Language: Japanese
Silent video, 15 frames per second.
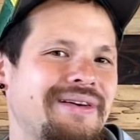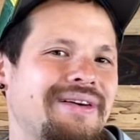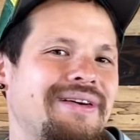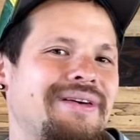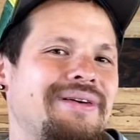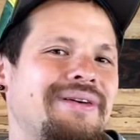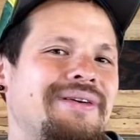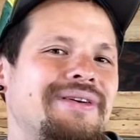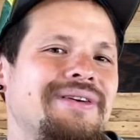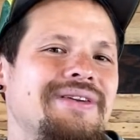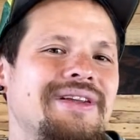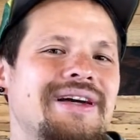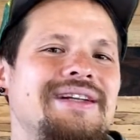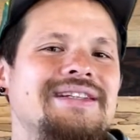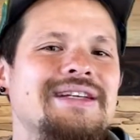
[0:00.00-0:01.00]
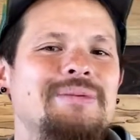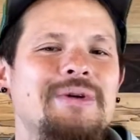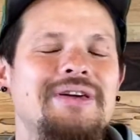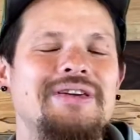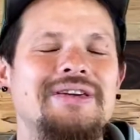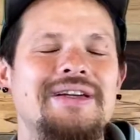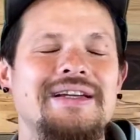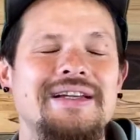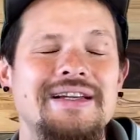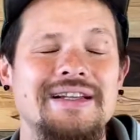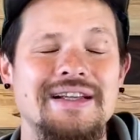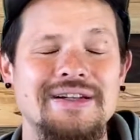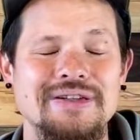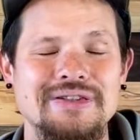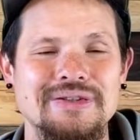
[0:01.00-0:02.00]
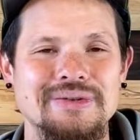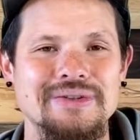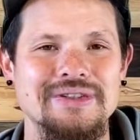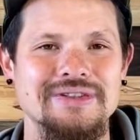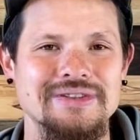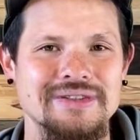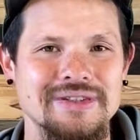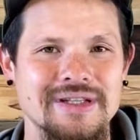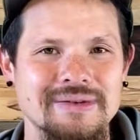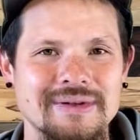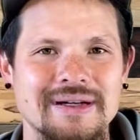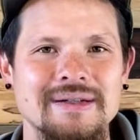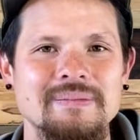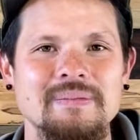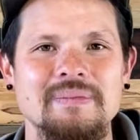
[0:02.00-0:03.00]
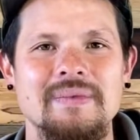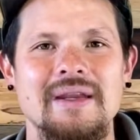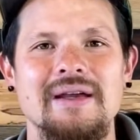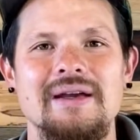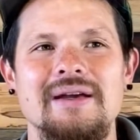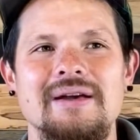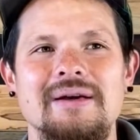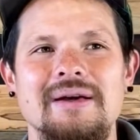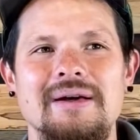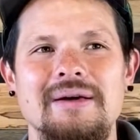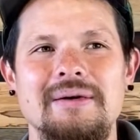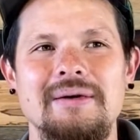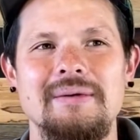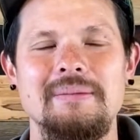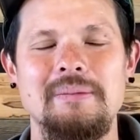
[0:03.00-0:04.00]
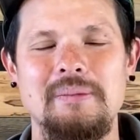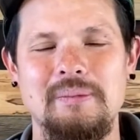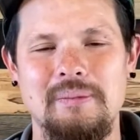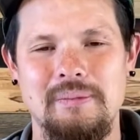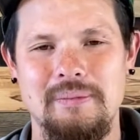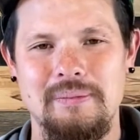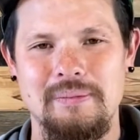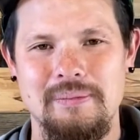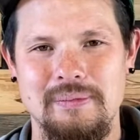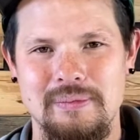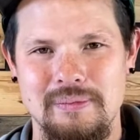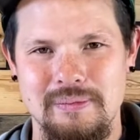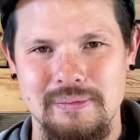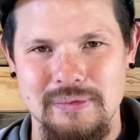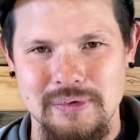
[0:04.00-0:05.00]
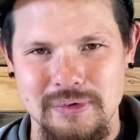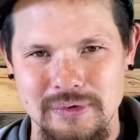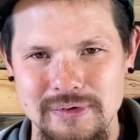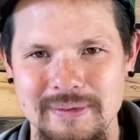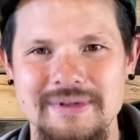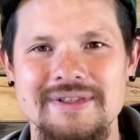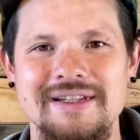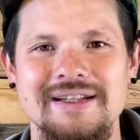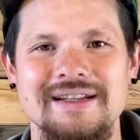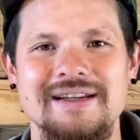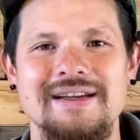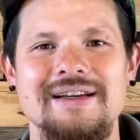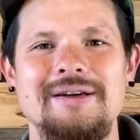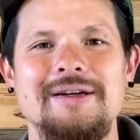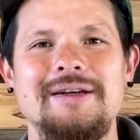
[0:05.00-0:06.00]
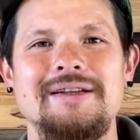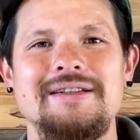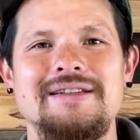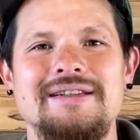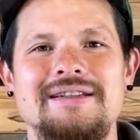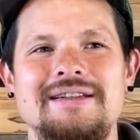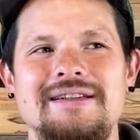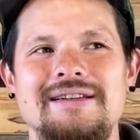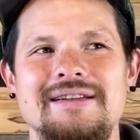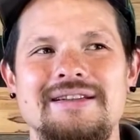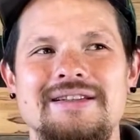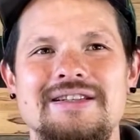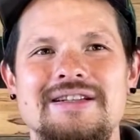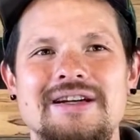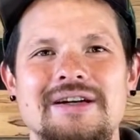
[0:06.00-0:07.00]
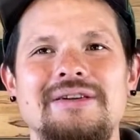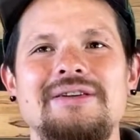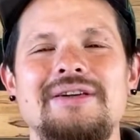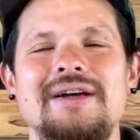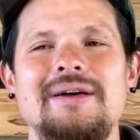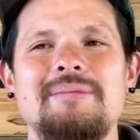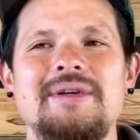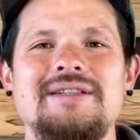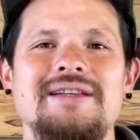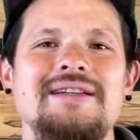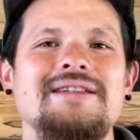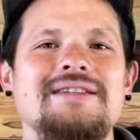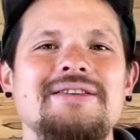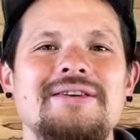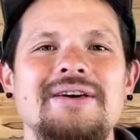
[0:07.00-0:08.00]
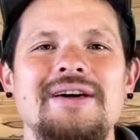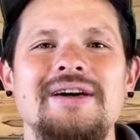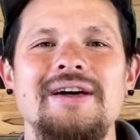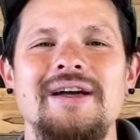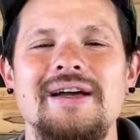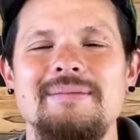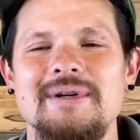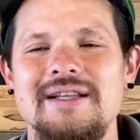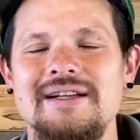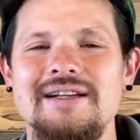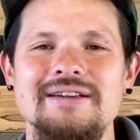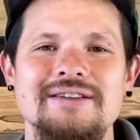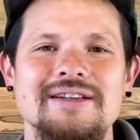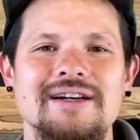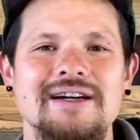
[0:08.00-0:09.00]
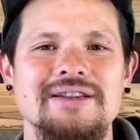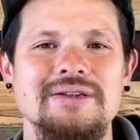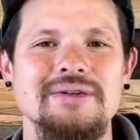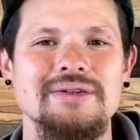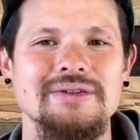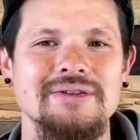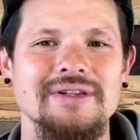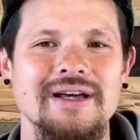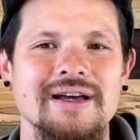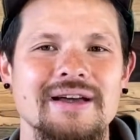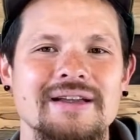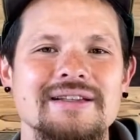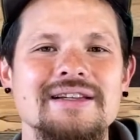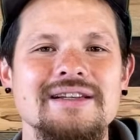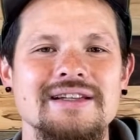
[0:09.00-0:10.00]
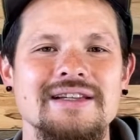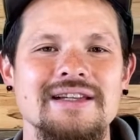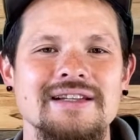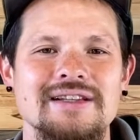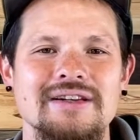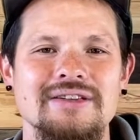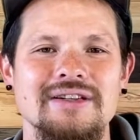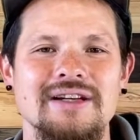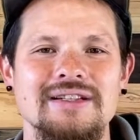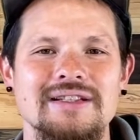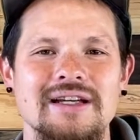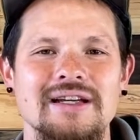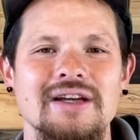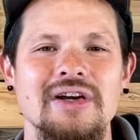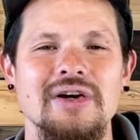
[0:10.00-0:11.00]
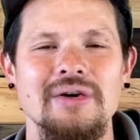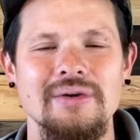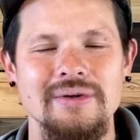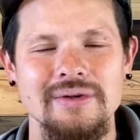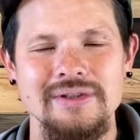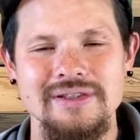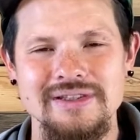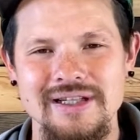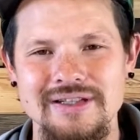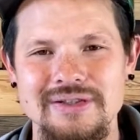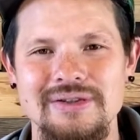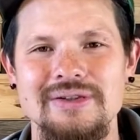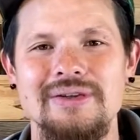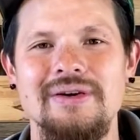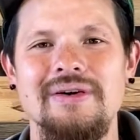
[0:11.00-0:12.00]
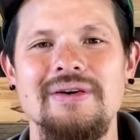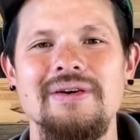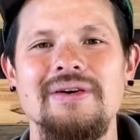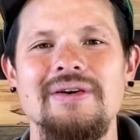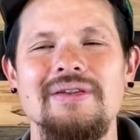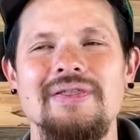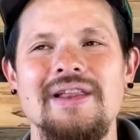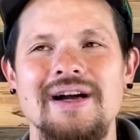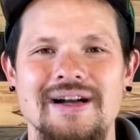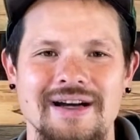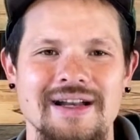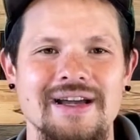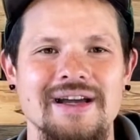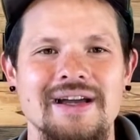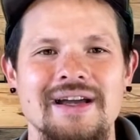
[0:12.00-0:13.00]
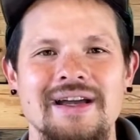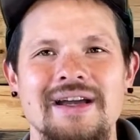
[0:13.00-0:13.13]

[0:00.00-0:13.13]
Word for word: この第2サムエル記7章については、えー、特別に、えー、違うメッセージをまたリンクで貼っとくので、ぜひ聞いてください。聖書の流れ、